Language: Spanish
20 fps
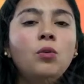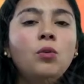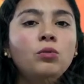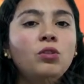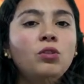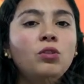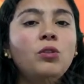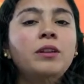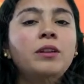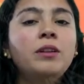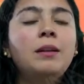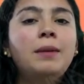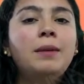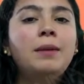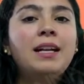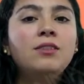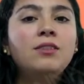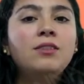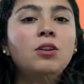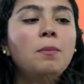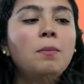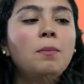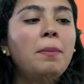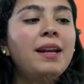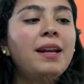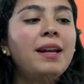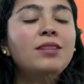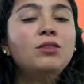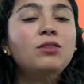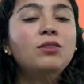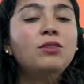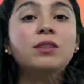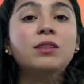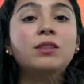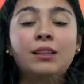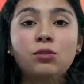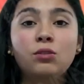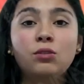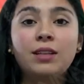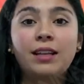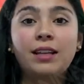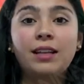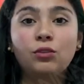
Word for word: junto con el brazo para sostener los